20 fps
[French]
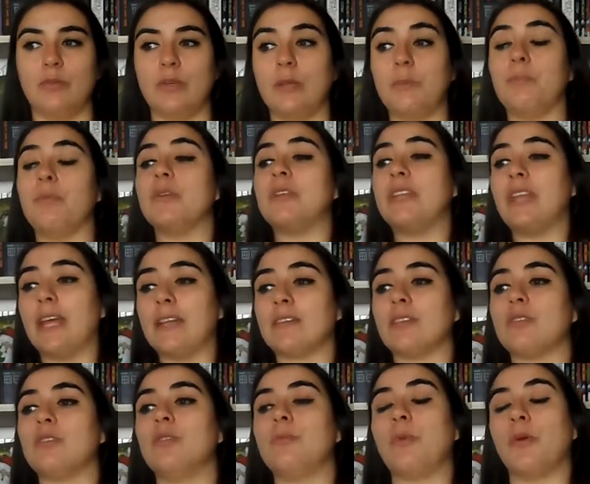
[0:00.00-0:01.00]
voulaient
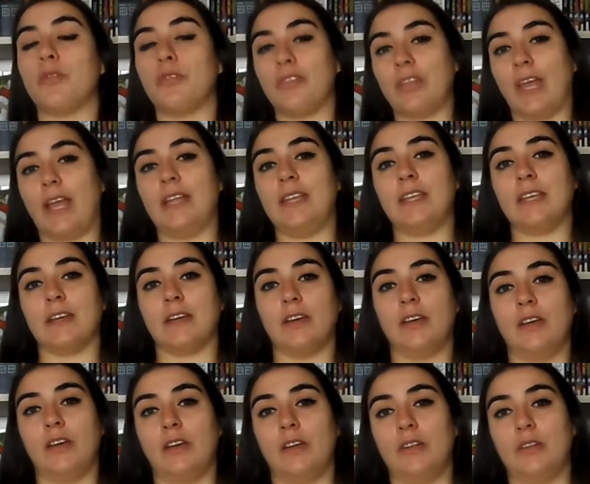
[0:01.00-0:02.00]
peut-être commencer à lire
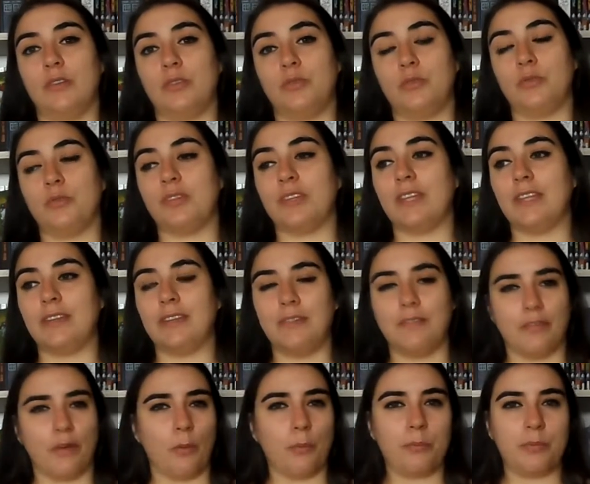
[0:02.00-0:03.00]
euh, tout ce qui
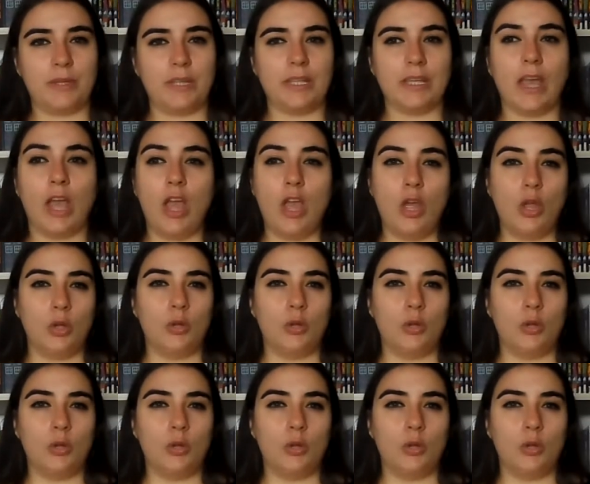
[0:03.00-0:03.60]
était vampire,